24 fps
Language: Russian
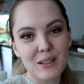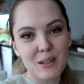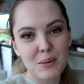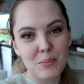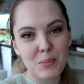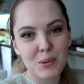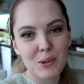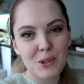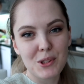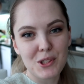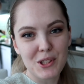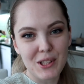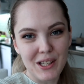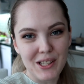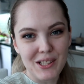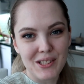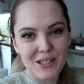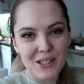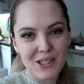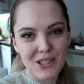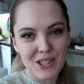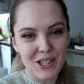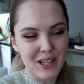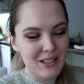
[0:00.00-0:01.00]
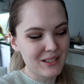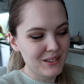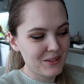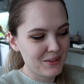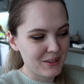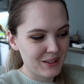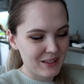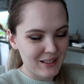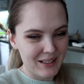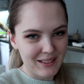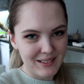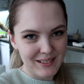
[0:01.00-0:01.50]
ты будешь каждый час
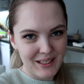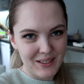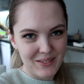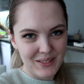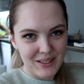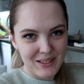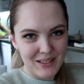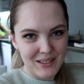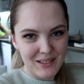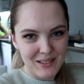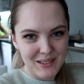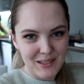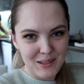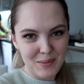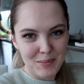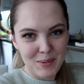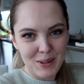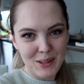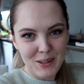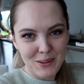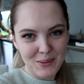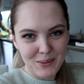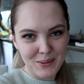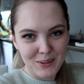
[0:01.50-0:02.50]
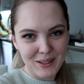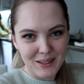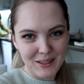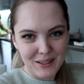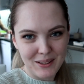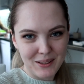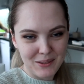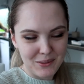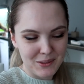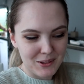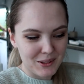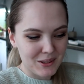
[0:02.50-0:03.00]
вытаскивать из земли вот
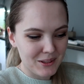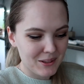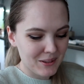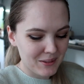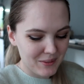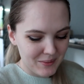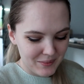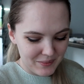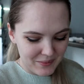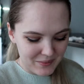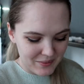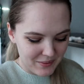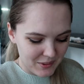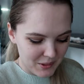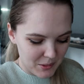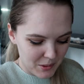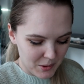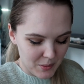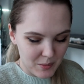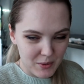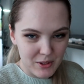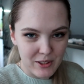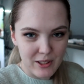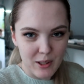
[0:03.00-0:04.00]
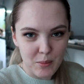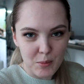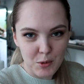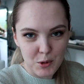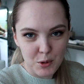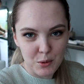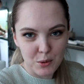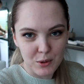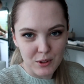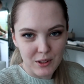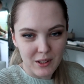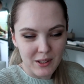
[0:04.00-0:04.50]
это вот, в общем,
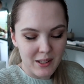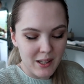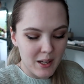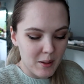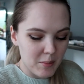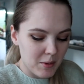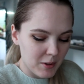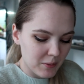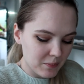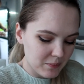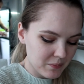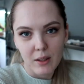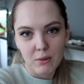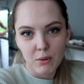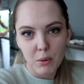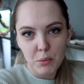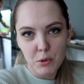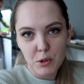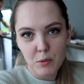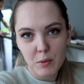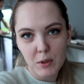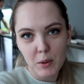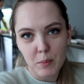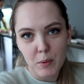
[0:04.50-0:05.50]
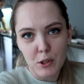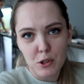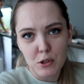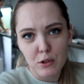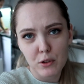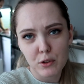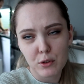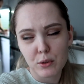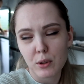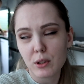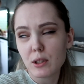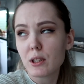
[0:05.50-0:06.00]
семечку с корнями. В общем, да,
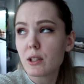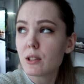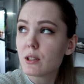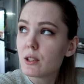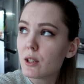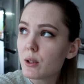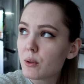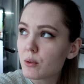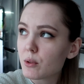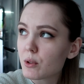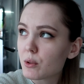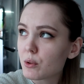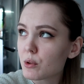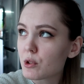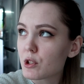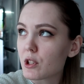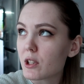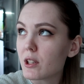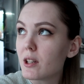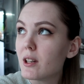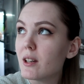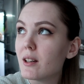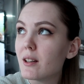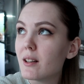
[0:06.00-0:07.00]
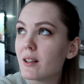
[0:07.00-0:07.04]
прошло сколько дней у нас уже?